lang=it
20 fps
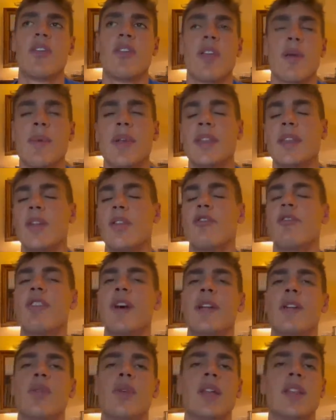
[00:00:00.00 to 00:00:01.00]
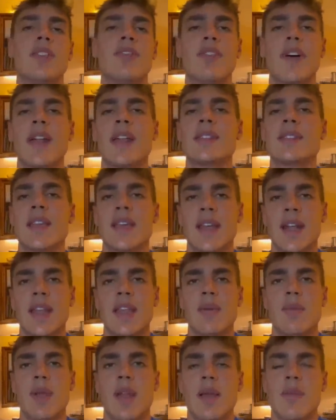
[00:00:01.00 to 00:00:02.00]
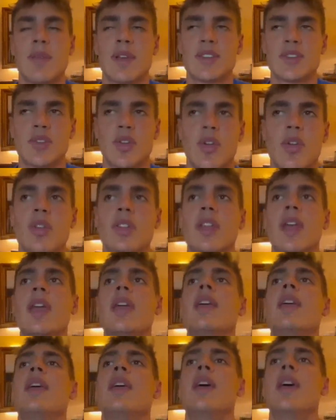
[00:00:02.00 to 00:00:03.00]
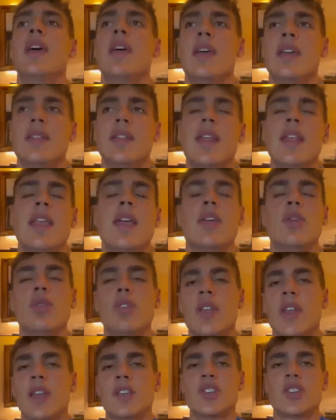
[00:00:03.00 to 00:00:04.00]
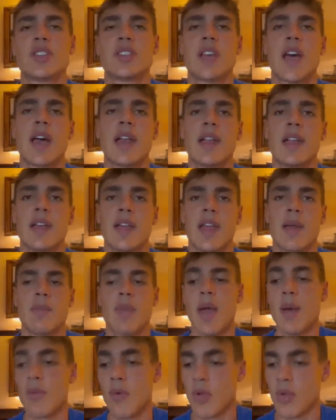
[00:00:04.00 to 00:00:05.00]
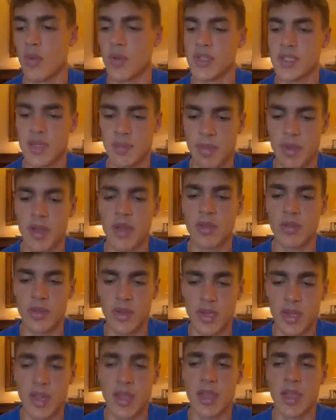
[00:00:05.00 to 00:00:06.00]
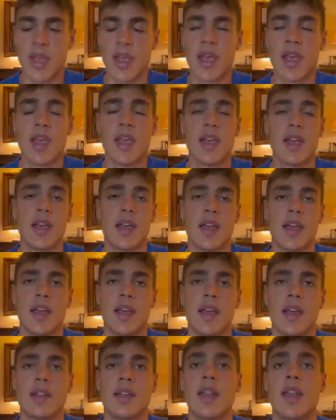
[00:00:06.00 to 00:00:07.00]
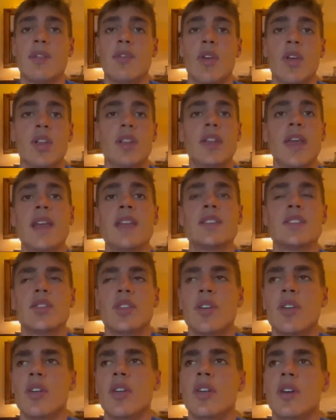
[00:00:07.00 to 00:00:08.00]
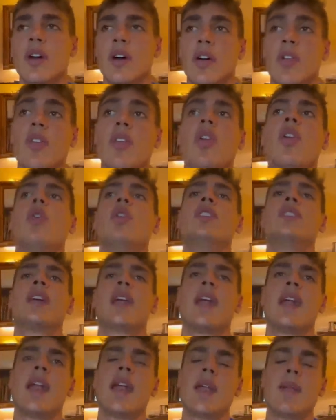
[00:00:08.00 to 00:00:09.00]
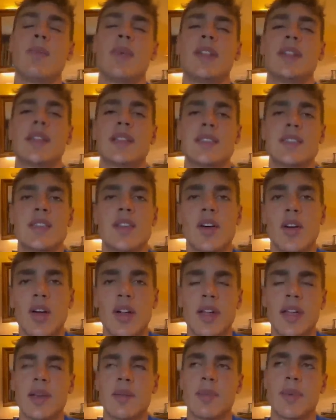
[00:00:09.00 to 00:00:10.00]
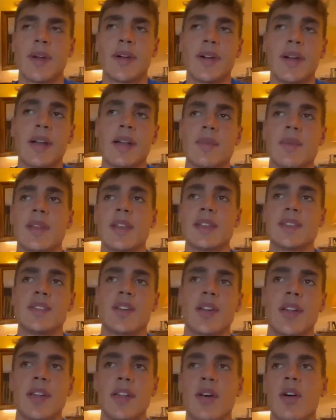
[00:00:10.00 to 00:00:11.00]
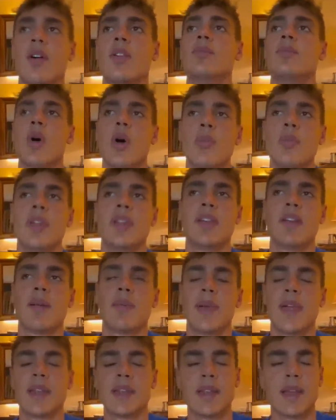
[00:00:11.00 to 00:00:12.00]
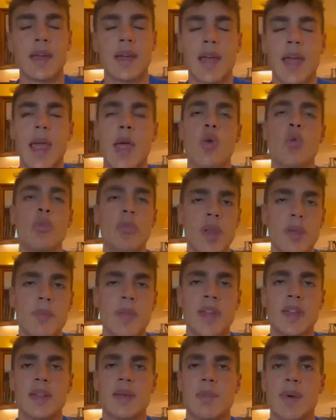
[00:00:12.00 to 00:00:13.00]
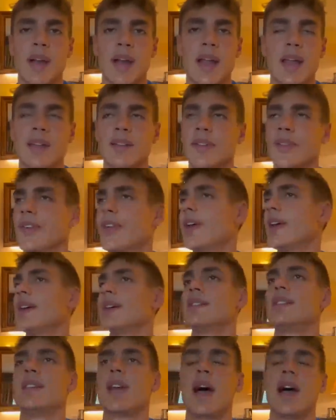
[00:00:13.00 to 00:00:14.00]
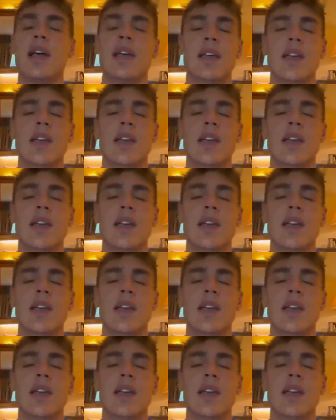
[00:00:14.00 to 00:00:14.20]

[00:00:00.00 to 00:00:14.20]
Ovviamente non fanno una differenza incredibile, ma sono dei, degli aiuti necessari che abbiamo in questi periodi di, eh, di lavoro intenso, o, oltre all'alimentazione, però l'alimentazione io obiettivamente e umilmente parlando non è che sia